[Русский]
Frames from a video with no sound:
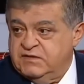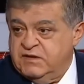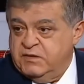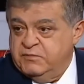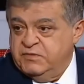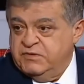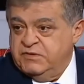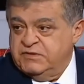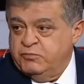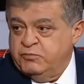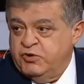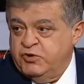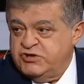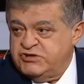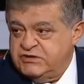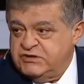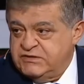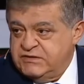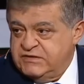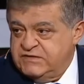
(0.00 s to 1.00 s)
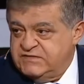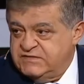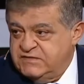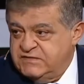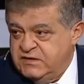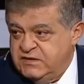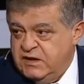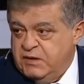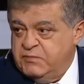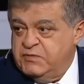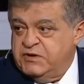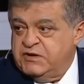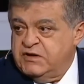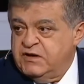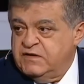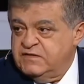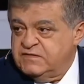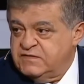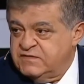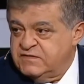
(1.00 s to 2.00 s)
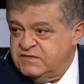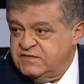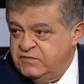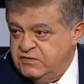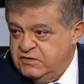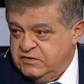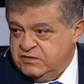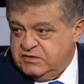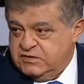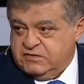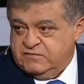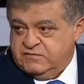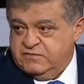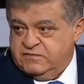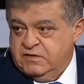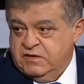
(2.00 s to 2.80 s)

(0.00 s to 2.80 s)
там было больше 30 американских советников,